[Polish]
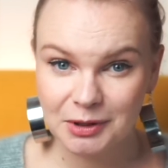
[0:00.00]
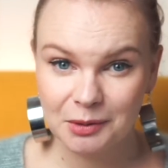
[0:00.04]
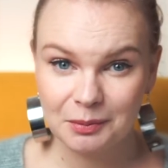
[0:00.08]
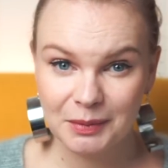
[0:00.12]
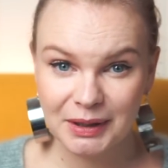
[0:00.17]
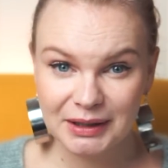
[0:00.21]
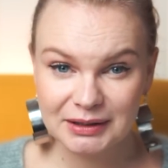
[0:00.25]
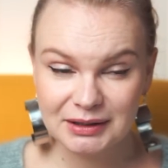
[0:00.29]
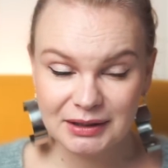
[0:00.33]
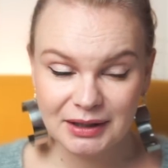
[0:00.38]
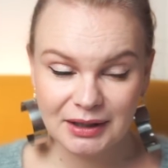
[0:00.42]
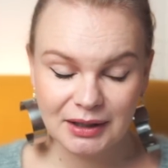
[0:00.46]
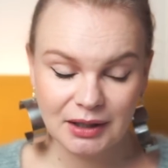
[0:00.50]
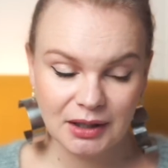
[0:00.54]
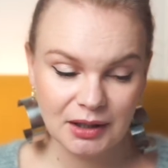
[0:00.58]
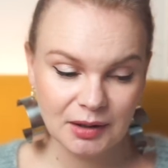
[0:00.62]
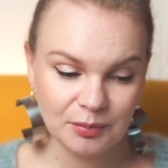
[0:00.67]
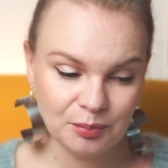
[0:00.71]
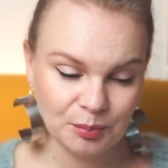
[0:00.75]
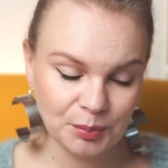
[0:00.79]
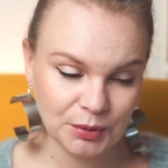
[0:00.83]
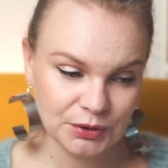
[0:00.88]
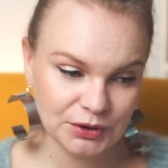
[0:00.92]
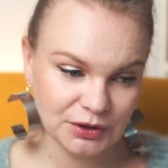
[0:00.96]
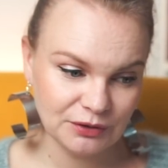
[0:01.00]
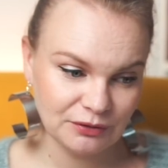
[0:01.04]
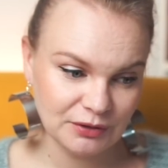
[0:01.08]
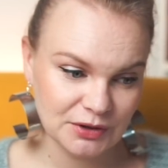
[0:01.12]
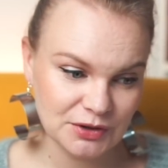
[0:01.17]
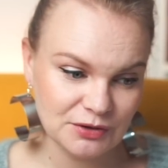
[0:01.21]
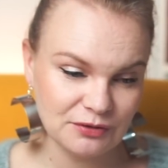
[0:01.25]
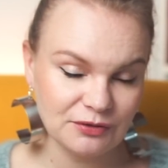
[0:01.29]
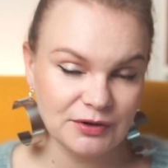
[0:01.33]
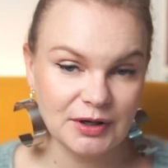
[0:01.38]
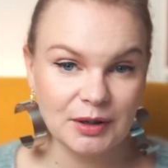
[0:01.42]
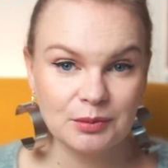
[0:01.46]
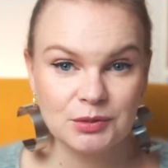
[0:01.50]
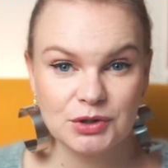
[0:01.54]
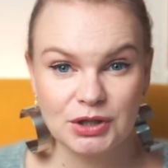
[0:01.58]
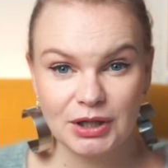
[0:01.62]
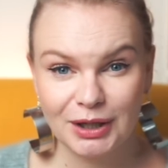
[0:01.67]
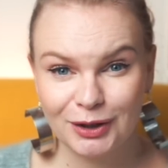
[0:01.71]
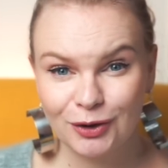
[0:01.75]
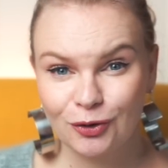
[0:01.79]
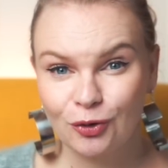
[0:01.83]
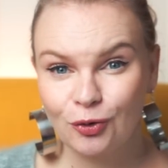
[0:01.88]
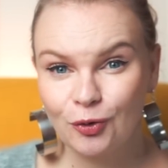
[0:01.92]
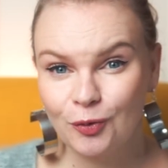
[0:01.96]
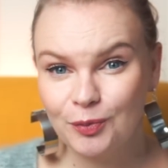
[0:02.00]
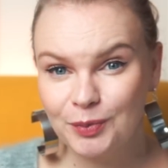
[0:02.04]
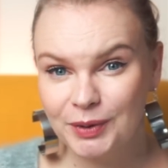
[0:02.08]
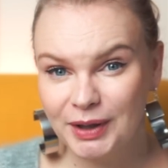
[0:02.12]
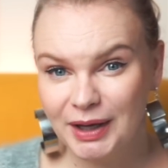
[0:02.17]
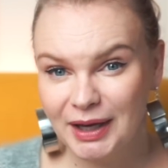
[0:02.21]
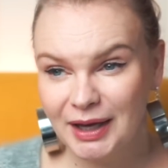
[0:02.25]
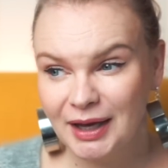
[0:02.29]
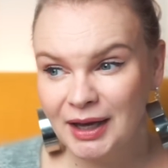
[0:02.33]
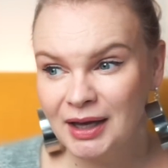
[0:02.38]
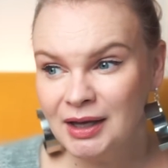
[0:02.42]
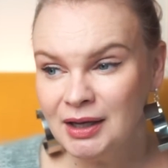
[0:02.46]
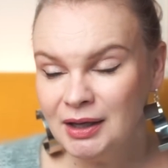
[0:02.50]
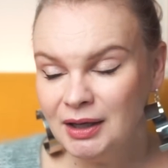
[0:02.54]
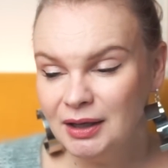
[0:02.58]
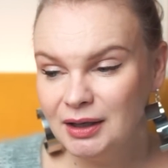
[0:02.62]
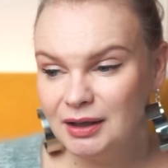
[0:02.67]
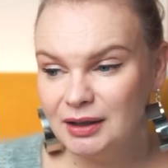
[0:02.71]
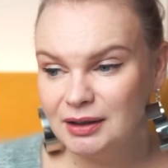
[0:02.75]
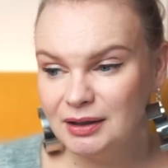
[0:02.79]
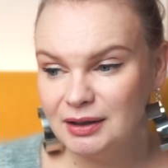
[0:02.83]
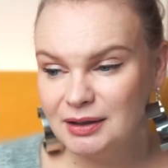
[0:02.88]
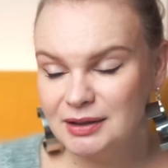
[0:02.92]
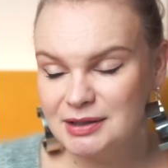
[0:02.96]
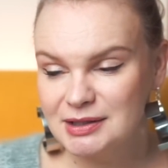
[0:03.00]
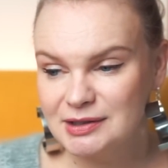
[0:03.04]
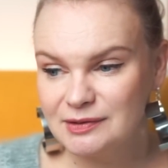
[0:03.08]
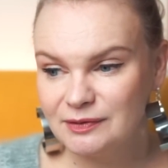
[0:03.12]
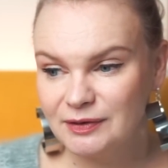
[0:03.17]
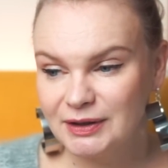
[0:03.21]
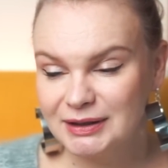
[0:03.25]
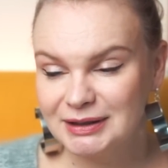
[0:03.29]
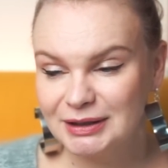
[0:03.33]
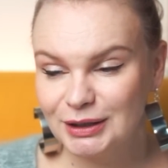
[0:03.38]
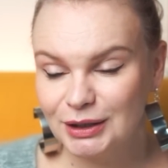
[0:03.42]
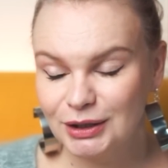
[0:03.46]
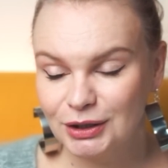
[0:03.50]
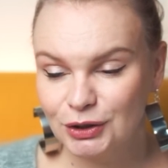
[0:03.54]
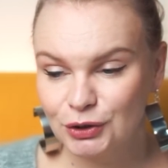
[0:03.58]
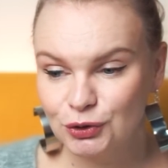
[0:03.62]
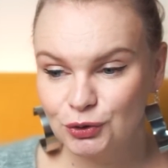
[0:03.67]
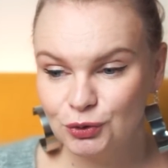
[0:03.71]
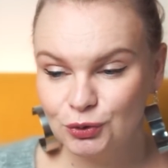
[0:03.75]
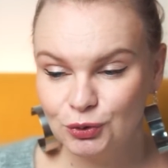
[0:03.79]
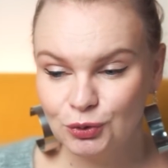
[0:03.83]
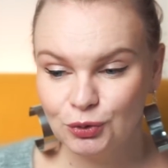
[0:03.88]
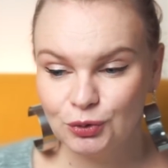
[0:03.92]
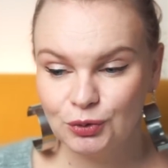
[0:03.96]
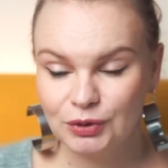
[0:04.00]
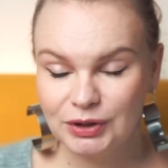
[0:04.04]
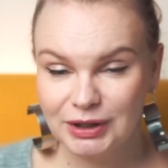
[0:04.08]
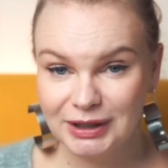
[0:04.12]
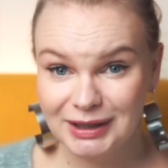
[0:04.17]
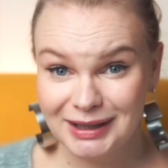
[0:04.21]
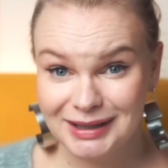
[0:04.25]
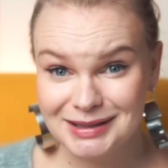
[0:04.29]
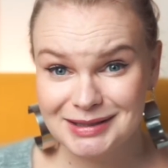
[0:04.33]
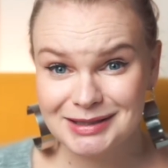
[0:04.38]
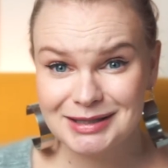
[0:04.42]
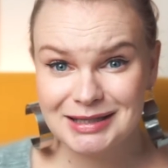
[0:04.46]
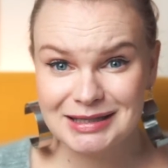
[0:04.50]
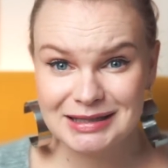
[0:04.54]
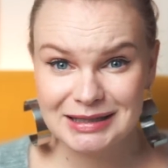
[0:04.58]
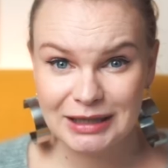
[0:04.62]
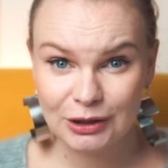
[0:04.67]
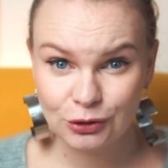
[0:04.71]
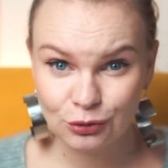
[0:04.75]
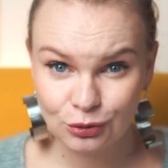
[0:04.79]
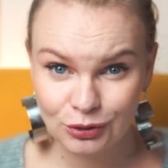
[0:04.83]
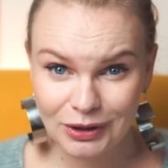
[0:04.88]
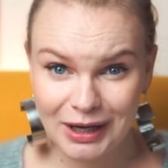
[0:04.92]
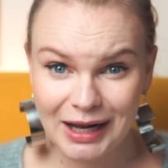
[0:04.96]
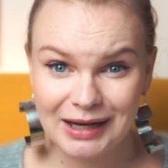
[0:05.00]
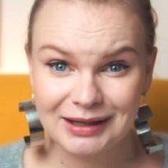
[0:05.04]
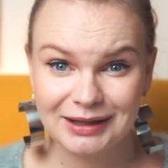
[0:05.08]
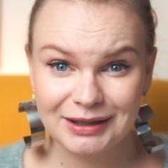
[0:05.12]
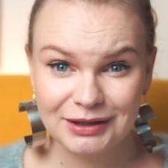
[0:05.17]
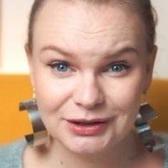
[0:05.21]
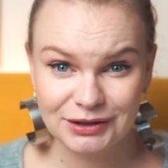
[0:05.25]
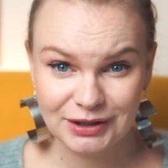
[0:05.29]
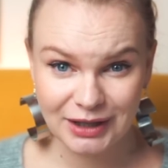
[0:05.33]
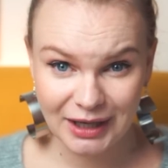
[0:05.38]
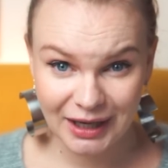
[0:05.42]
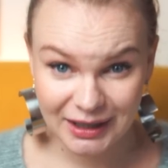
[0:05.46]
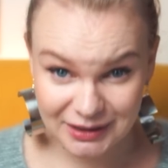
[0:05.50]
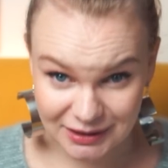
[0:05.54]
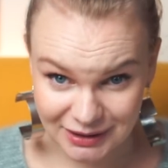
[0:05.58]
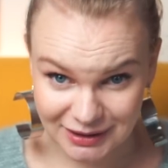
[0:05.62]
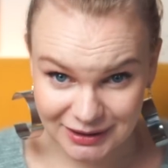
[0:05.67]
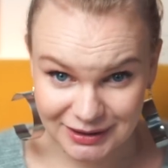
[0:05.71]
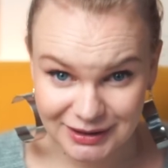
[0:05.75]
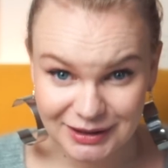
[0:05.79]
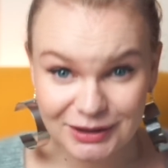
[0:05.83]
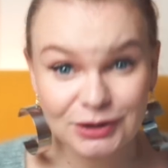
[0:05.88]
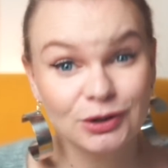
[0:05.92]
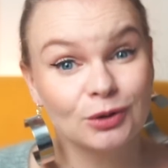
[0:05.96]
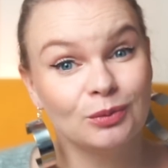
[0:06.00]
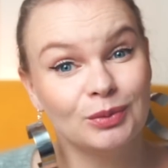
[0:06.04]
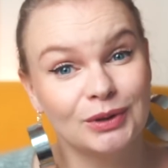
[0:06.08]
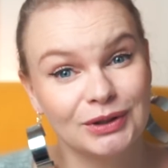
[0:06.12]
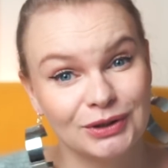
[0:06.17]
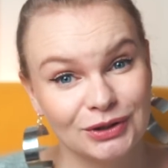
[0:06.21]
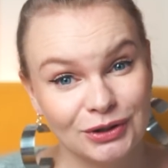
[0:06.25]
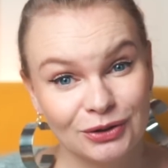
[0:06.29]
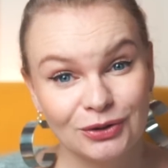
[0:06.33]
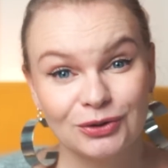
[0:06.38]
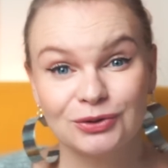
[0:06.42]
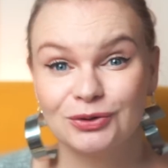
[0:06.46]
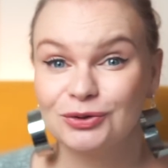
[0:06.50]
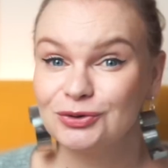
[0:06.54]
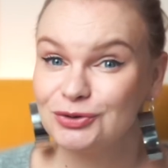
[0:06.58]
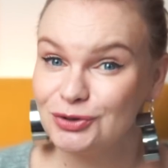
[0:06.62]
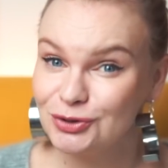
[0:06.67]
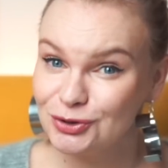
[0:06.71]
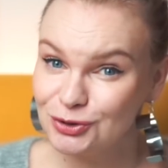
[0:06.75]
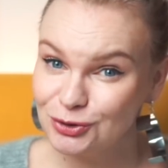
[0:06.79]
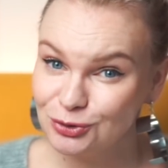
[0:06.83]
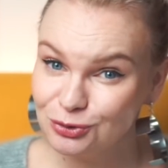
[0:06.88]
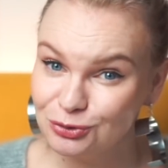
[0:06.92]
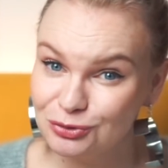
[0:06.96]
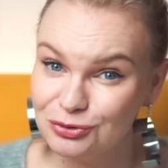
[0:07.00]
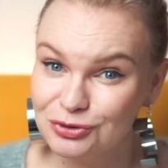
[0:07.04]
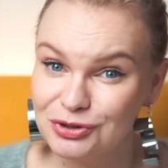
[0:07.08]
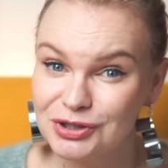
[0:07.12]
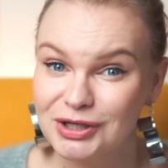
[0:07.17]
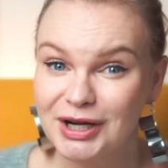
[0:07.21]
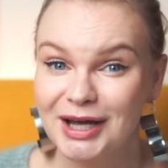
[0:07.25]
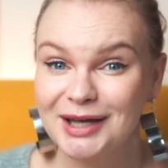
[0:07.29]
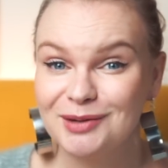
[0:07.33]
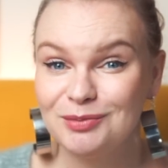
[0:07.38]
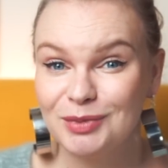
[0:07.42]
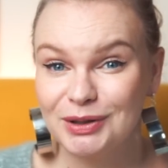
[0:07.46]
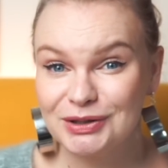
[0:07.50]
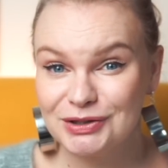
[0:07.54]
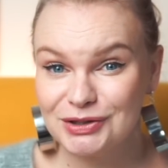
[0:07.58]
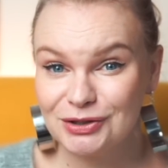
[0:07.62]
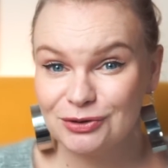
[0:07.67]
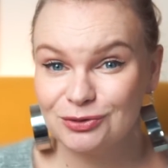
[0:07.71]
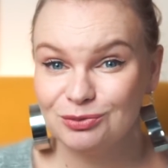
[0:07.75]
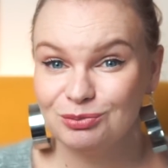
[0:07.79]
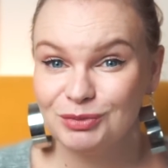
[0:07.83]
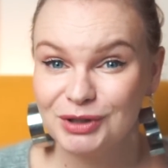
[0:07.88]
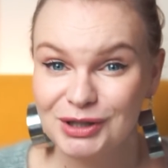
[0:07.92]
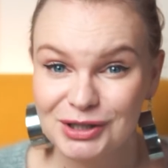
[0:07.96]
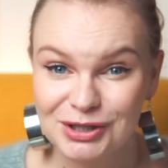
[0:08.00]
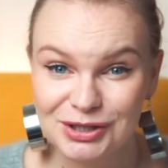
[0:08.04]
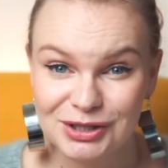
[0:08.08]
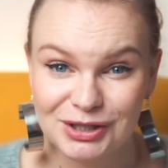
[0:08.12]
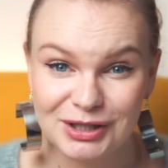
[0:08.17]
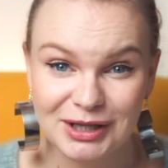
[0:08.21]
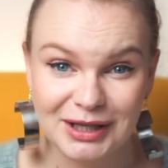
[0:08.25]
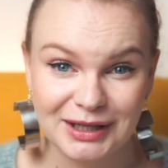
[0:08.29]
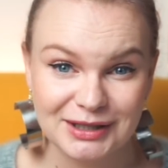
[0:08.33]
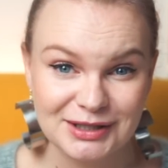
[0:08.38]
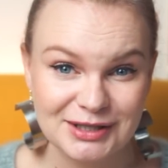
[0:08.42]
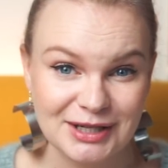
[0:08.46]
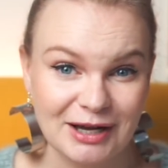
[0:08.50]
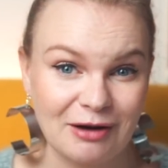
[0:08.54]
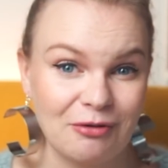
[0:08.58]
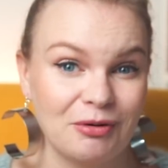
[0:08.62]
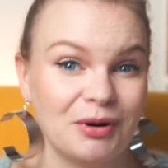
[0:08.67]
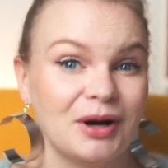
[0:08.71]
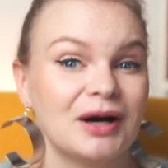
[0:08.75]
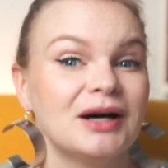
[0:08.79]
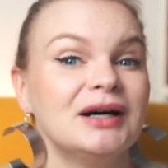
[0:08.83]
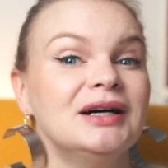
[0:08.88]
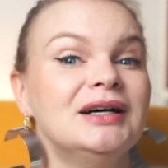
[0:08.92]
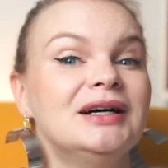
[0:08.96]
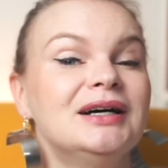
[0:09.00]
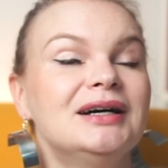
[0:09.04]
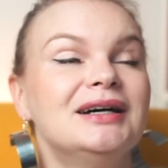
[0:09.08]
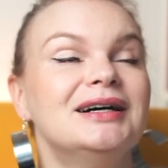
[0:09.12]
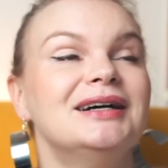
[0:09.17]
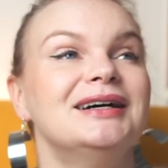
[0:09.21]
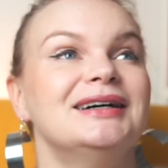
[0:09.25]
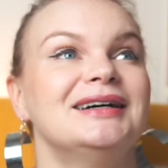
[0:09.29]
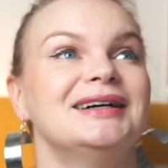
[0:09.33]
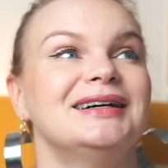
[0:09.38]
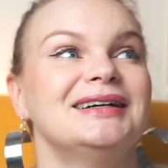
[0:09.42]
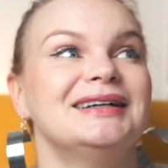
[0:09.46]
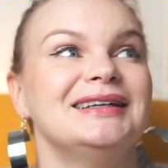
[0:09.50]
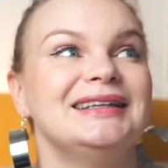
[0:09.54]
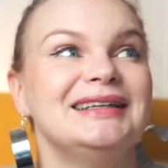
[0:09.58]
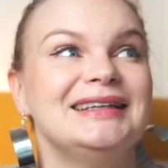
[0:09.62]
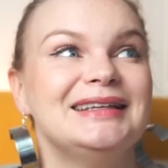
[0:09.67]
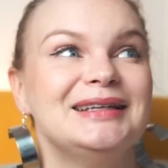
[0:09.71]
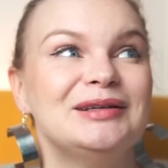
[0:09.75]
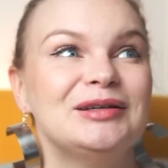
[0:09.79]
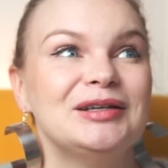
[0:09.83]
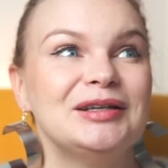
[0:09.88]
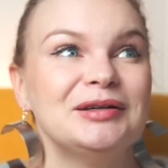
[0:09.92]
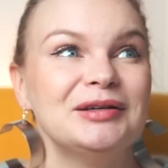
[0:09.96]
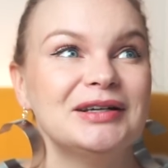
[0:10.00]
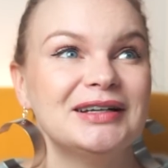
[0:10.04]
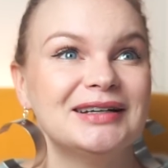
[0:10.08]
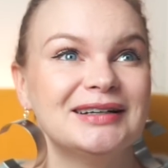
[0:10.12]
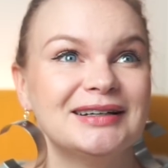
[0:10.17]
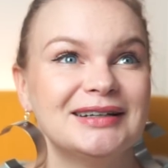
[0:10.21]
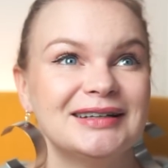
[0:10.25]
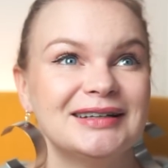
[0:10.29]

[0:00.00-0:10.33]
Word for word: na metkę, ponieważ wiem, że jak kupię e, sweter, który jest z naturalnej tkaniny, to będę go nosić dłużej, będzie on milszy dla ciała e, i